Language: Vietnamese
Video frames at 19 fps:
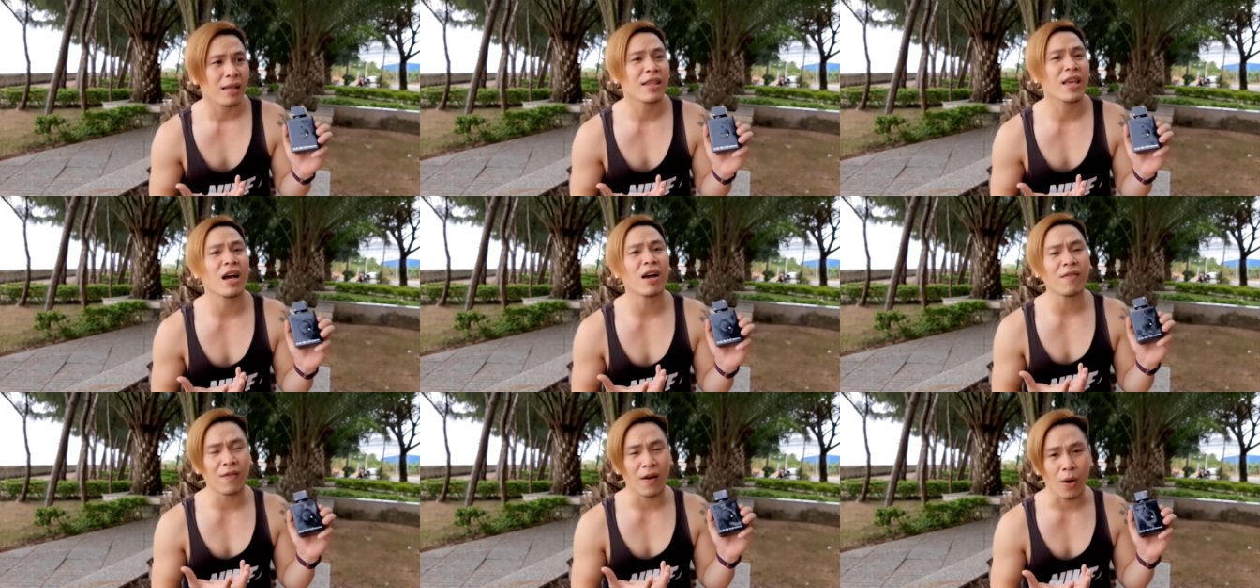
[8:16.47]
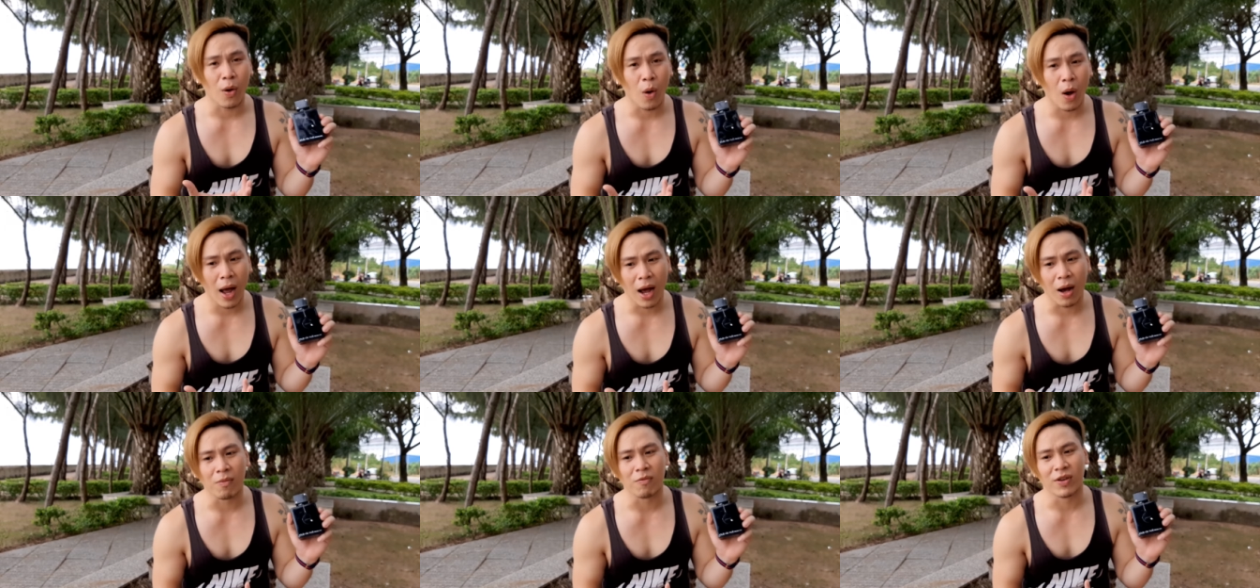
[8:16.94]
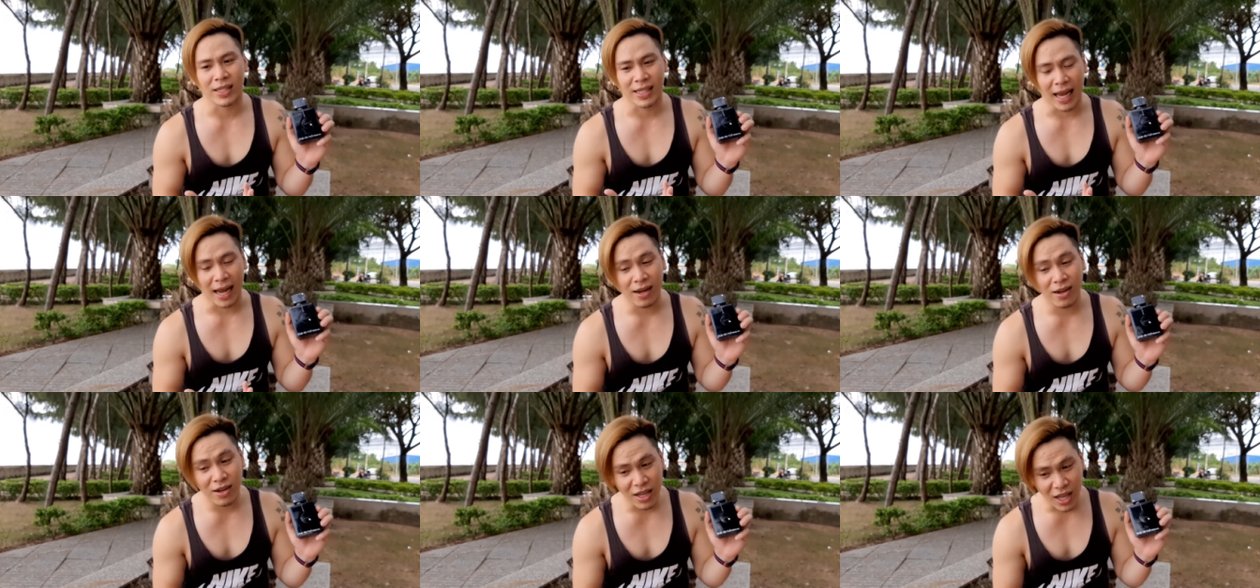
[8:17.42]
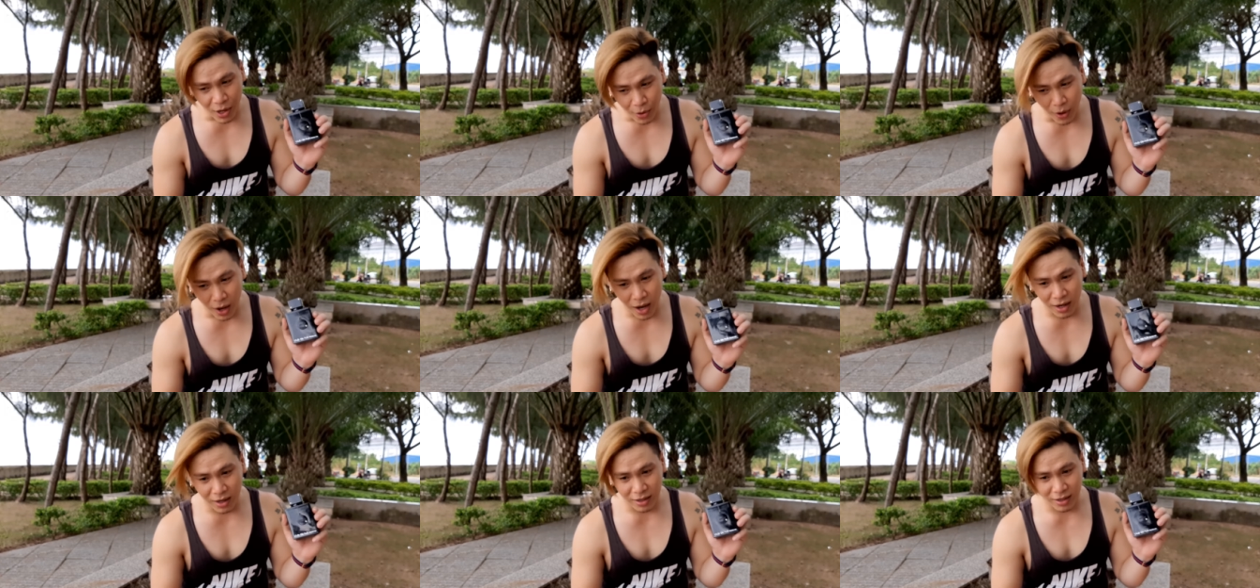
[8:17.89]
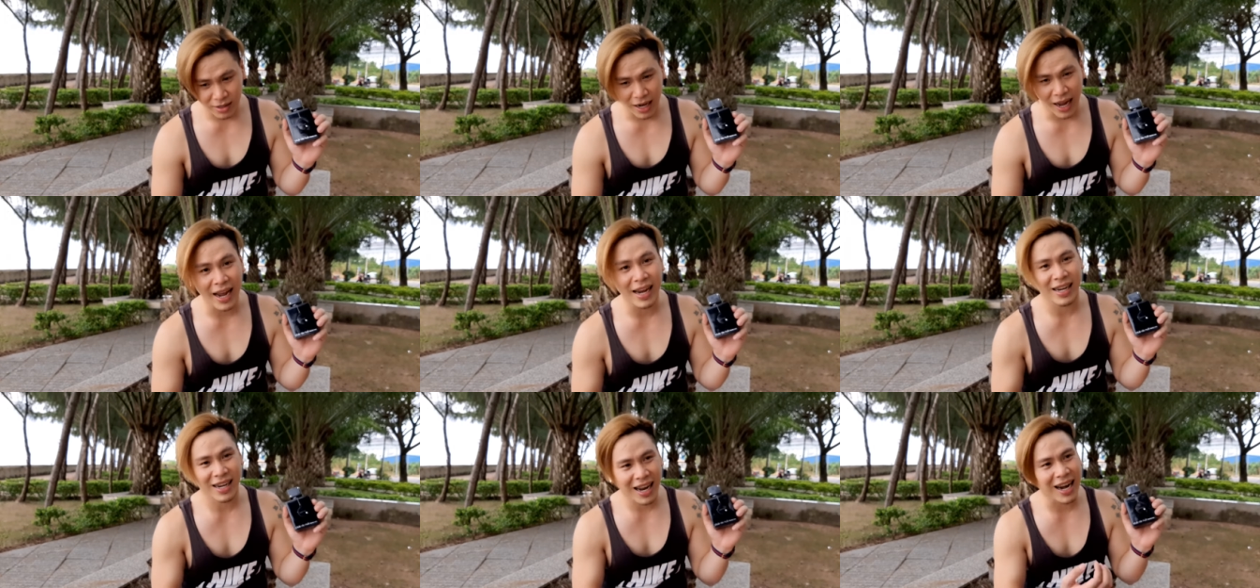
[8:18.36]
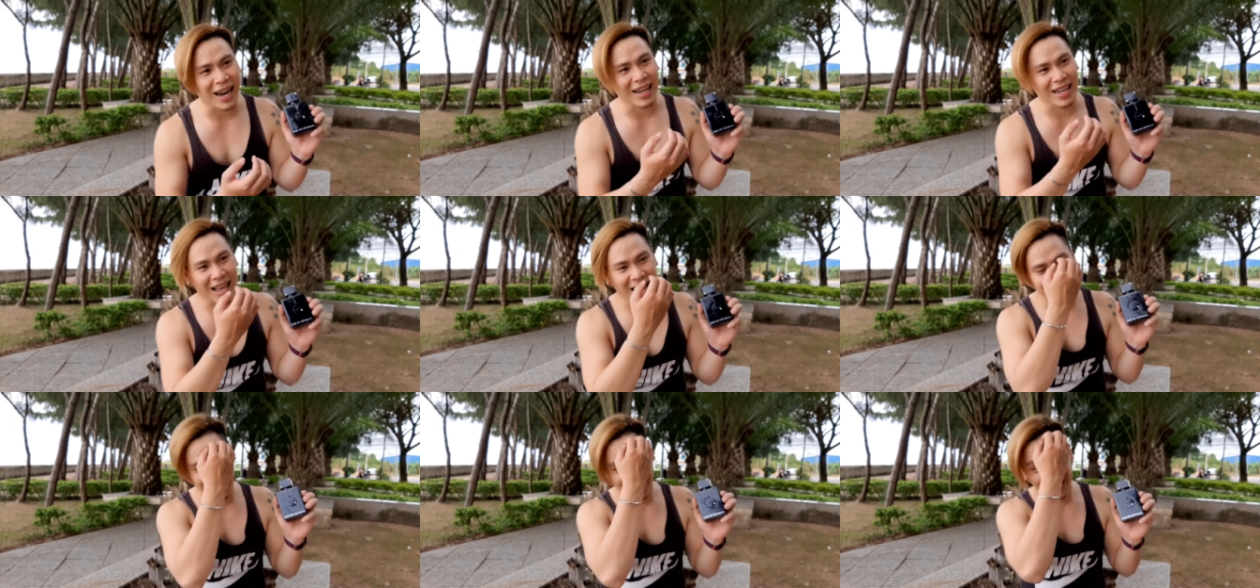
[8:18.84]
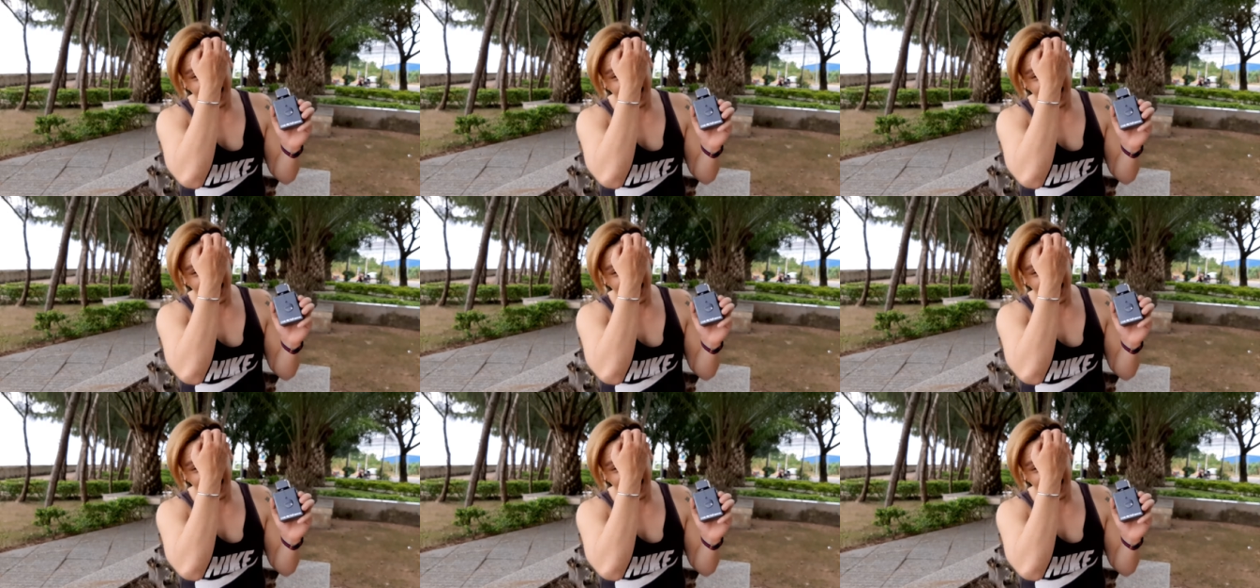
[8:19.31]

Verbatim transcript: nhấn vào hoa hồng và xả hương nhiều hơn đấy nó là vậy